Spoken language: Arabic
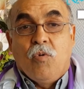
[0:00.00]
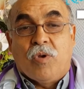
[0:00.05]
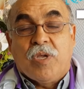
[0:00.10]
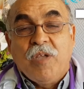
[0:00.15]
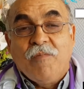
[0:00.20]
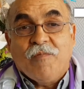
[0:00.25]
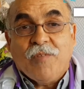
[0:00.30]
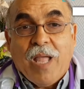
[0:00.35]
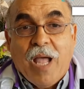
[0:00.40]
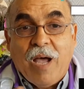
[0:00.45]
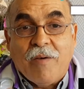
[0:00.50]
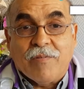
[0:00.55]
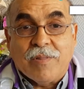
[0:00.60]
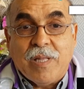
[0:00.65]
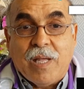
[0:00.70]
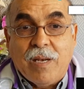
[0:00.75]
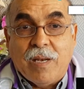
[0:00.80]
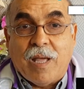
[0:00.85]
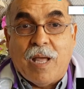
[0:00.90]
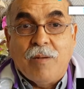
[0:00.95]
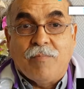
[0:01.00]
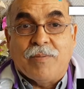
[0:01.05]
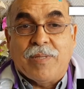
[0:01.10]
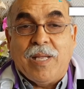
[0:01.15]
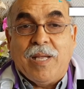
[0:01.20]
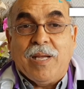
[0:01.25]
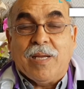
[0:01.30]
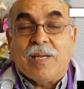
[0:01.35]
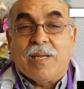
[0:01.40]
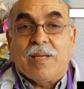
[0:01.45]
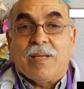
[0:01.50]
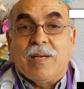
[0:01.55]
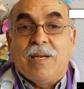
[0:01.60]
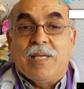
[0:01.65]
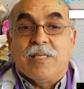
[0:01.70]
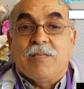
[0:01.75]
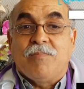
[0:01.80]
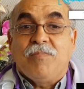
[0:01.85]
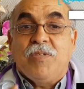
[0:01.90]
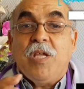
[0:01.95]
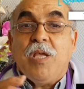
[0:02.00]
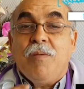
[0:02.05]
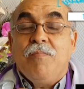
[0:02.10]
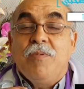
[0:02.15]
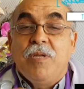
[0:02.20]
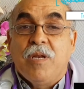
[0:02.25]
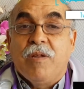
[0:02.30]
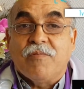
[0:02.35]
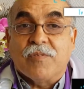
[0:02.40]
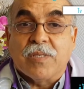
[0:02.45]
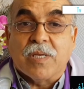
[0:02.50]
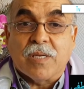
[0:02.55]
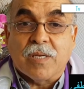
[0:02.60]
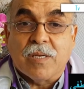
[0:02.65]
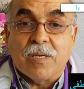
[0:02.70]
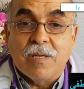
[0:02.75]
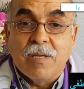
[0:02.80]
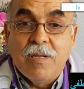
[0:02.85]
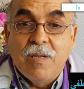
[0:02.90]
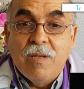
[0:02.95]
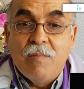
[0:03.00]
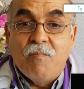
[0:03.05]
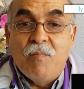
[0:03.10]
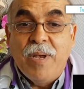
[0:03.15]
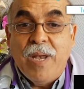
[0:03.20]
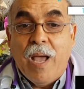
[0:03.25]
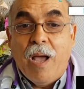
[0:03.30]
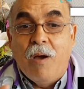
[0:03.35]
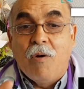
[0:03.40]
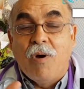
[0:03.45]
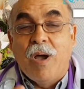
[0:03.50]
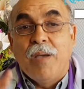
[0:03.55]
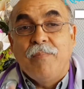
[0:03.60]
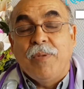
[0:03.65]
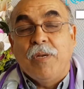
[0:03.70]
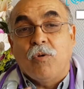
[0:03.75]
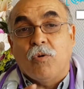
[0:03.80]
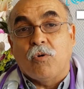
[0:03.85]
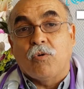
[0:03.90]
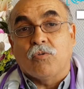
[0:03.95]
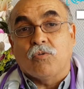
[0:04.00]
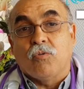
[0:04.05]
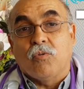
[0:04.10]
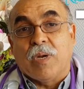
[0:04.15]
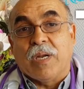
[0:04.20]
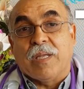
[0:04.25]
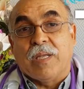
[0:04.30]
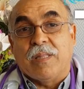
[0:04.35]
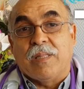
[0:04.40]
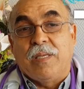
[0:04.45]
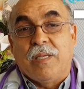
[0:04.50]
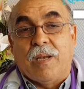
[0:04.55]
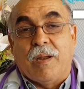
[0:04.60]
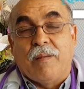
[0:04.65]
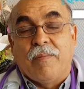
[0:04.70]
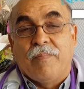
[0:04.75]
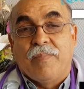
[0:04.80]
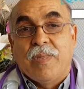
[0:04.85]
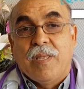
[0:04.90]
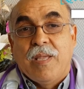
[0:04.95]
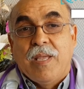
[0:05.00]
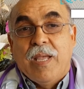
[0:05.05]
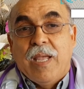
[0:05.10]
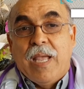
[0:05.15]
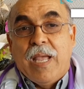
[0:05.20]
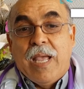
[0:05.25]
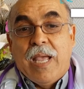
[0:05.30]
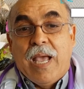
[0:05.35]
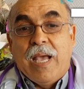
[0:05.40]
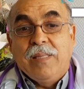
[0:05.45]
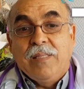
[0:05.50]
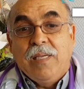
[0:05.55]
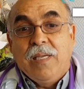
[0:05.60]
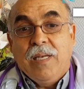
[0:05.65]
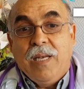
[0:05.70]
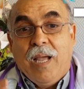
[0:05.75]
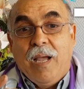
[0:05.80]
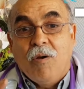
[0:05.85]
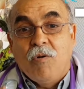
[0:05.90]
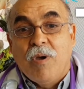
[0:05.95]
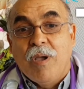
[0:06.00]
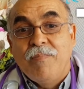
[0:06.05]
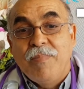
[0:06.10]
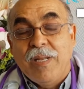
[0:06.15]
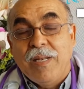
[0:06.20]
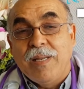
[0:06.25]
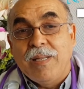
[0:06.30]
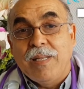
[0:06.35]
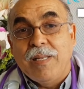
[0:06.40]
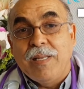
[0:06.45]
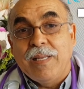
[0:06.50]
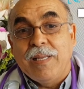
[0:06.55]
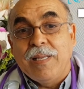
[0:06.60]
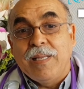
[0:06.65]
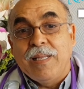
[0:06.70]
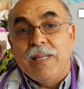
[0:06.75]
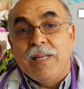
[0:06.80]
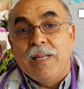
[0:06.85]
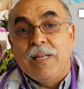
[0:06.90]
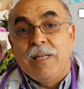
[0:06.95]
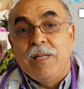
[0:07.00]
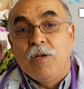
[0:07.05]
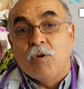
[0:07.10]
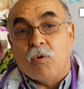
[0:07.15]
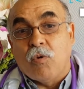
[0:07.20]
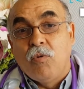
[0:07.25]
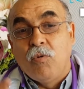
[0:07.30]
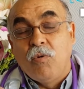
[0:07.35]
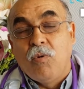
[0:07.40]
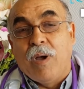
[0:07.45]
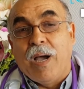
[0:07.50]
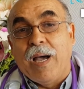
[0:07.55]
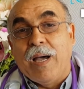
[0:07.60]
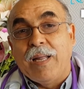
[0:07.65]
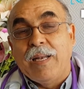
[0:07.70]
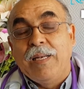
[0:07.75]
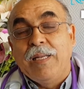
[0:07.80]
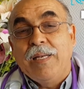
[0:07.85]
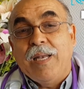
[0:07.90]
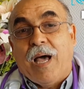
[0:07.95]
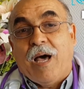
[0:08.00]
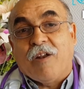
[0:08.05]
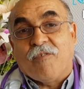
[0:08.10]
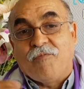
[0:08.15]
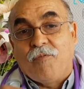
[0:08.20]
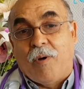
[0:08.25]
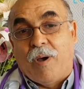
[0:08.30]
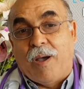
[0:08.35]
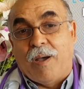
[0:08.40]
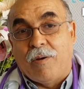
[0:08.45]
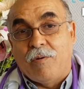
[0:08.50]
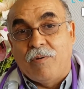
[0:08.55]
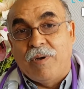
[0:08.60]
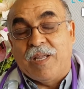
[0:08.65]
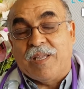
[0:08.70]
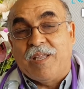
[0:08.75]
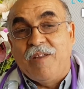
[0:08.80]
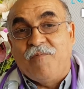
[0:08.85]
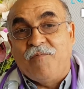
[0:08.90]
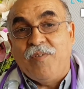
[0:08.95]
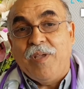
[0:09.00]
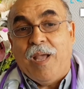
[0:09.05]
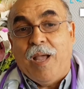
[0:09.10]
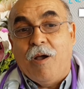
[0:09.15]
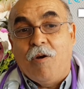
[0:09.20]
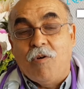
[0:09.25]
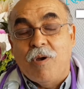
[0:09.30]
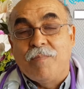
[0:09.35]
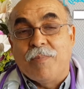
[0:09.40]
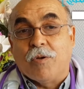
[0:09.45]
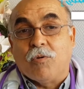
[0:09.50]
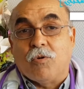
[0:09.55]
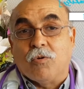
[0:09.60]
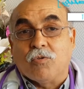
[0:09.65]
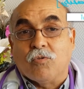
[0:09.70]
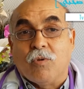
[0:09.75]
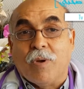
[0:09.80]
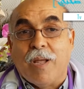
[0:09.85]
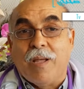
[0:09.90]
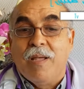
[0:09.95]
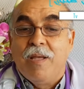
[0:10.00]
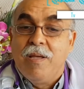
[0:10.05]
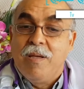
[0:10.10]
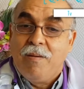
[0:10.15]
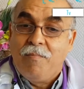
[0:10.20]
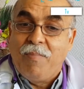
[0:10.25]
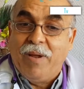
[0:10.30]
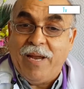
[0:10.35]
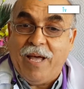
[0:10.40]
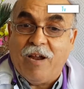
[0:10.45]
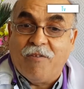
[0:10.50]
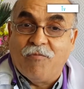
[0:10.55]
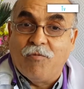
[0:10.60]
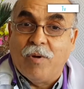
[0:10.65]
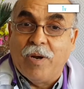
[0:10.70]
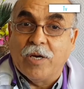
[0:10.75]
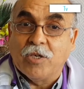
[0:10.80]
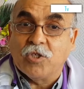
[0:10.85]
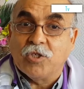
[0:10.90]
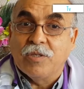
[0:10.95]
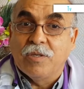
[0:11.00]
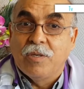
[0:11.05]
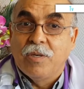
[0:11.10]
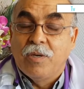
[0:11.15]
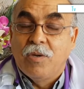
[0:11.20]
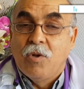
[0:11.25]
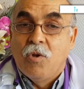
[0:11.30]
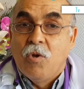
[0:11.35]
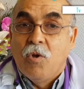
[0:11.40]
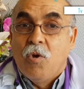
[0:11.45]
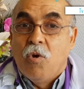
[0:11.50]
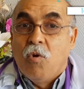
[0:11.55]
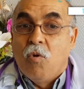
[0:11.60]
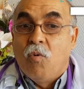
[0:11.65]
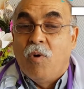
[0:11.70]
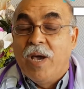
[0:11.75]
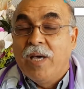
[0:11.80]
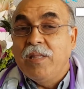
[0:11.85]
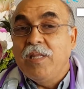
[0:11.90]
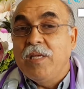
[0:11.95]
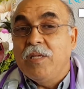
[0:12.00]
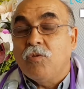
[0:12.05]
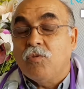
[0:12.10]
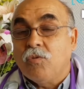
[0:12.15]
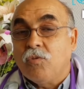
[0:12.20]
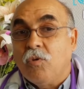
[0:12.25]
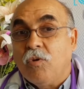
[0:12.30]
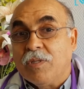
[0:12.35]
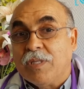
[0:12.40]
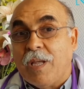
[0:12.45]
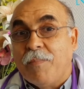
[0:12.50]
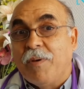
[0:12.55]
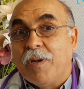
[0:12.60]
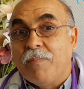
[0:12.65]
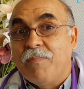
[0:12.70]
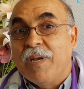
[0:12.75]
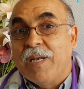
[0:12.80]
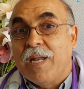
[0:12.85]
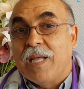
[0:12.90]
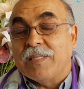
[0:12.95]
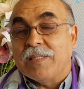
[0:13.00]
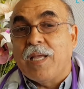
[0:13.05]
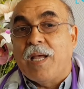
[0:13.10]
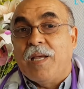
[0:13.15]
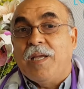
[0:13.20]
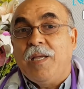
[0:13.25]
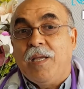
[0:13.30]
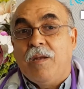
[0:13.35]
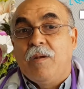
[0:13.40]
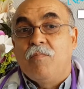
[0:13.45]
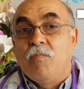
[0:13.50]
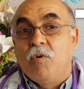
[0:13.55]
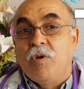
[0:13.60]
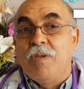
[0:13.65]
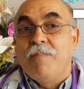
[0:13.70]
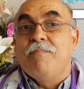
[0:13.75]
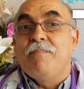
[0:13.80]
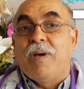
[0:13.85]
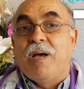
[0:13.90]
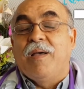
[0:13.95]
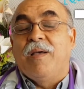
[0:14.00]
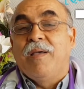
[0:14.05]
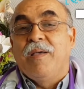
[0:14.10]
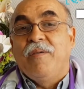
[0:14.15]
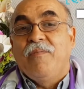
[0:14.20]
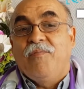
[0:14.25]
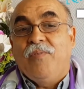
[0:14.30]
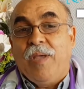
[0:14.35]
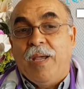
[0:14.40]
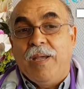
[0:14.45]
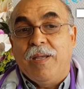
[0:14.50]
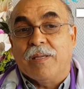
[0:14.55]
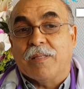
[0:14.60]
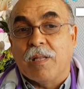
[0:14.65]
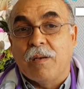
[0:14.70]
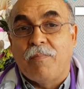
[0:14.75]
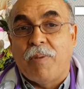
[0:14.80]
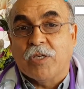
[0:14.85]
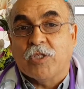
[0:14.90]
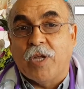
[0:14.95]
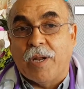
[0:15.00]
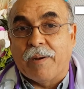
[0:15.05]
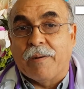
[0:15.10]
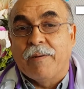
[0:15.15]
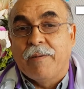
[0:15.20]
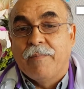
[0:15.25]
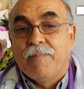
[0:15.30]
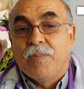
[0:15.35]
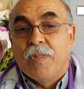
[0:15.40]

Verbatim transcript: وكيف تحافظ على القلب تاعك لازم تحمي نفسك من عوامل خطوره كثيره هذه العوامل اللي نقولوها اللي نعرفوها ولكن فيه عوامل خطوره ما نعرفوهاش وهذه تعتبر من النصائح المهمه في حياة البشر